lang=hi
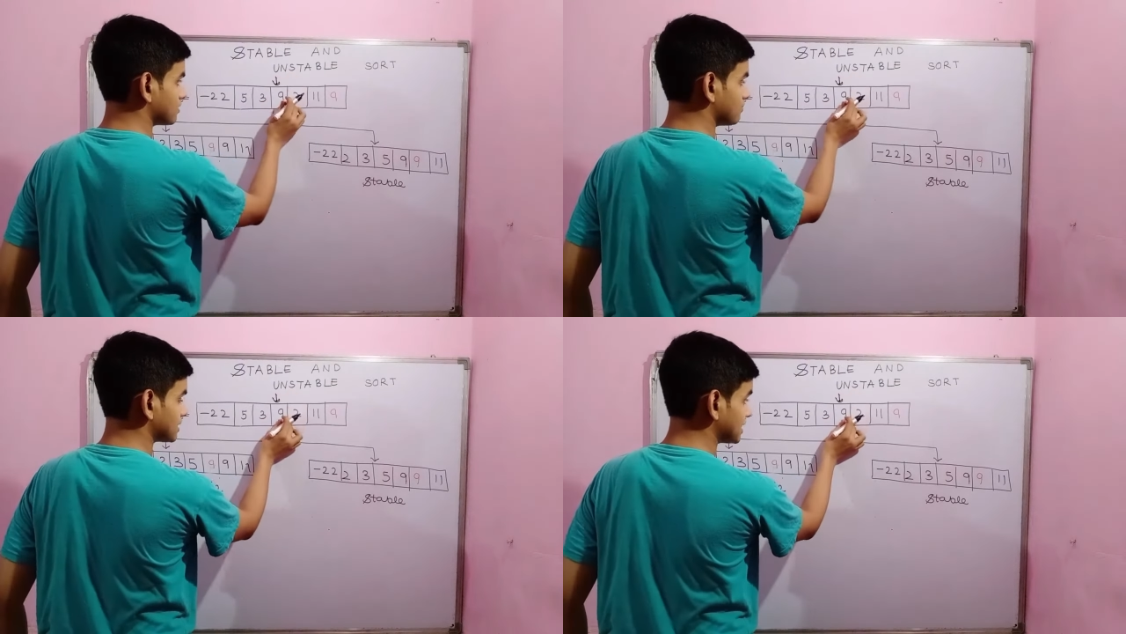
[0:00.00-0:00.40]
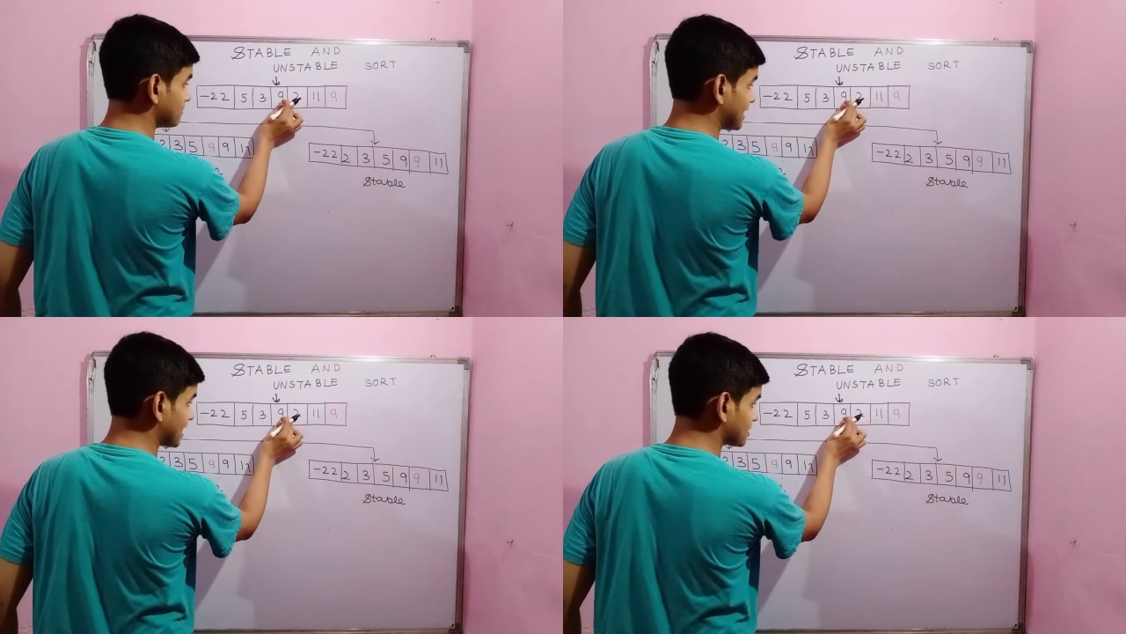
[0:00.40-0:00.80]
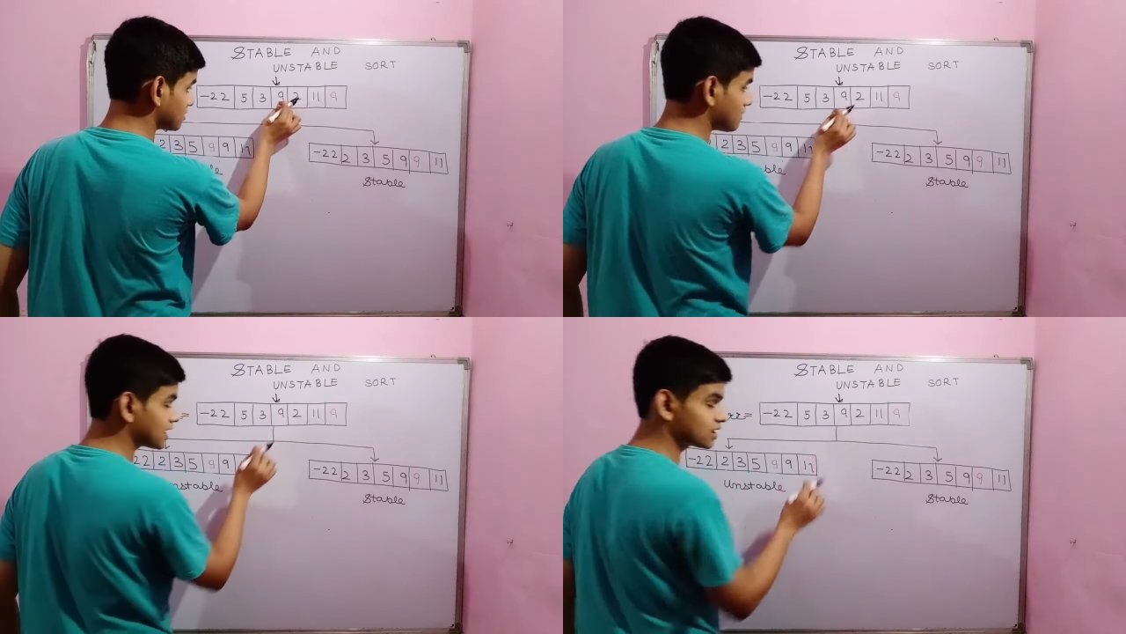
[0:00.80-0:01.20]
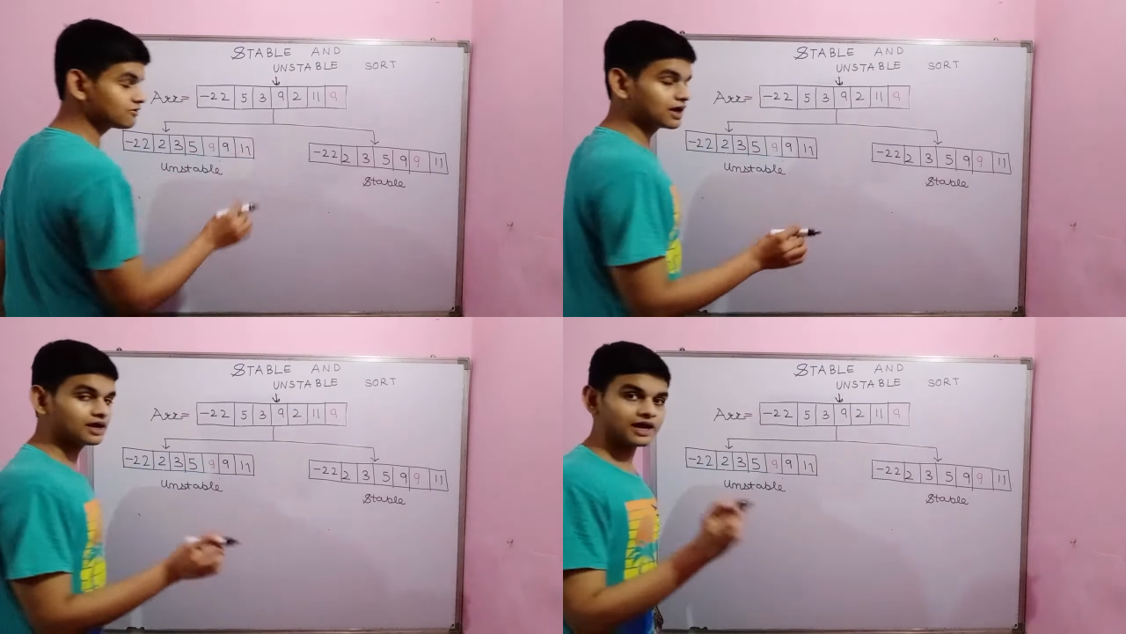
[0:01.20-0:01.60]
मतलब ब्लैक मार्कर
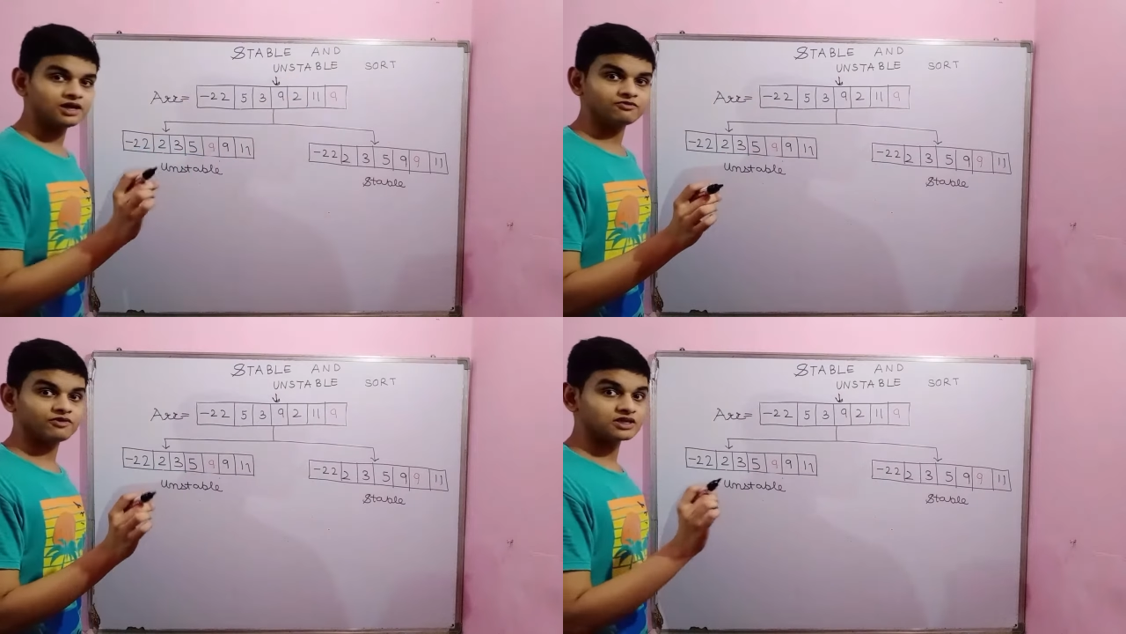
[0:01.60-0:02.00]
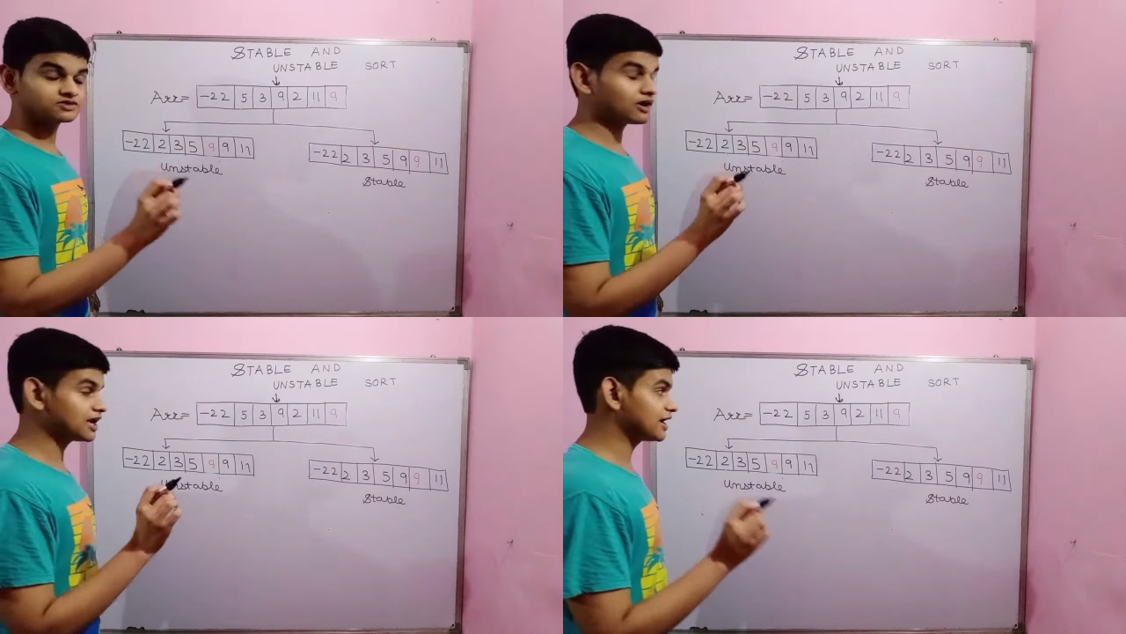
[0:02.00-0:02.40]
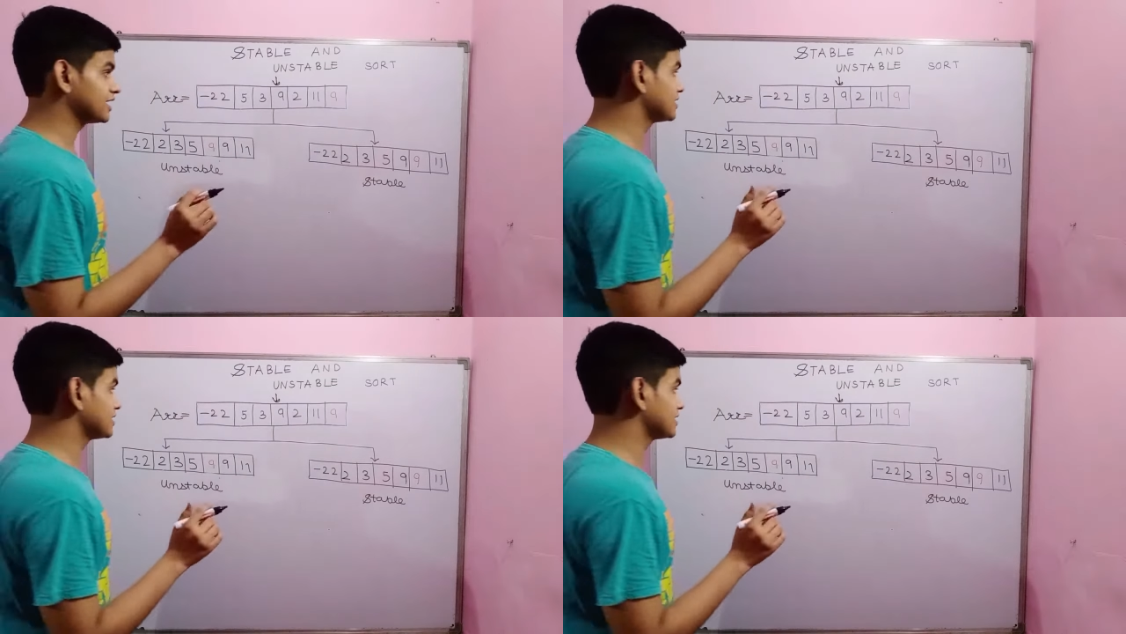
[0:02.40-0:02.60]
वाला नाइन फर्स्ट वाला नाइन